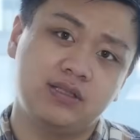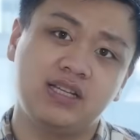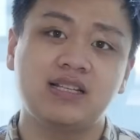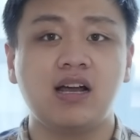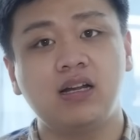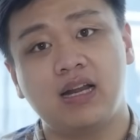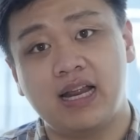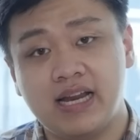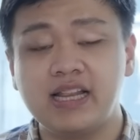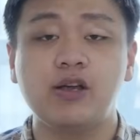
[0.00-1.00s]
chính xác là
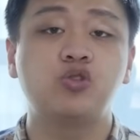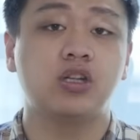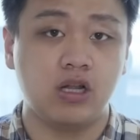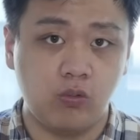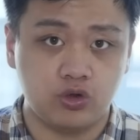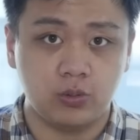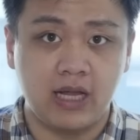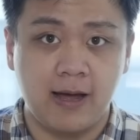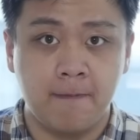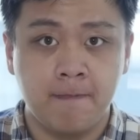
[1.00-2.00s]
lấy nét theo chuyển động của chúng
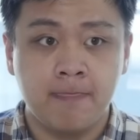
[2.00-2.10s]
ta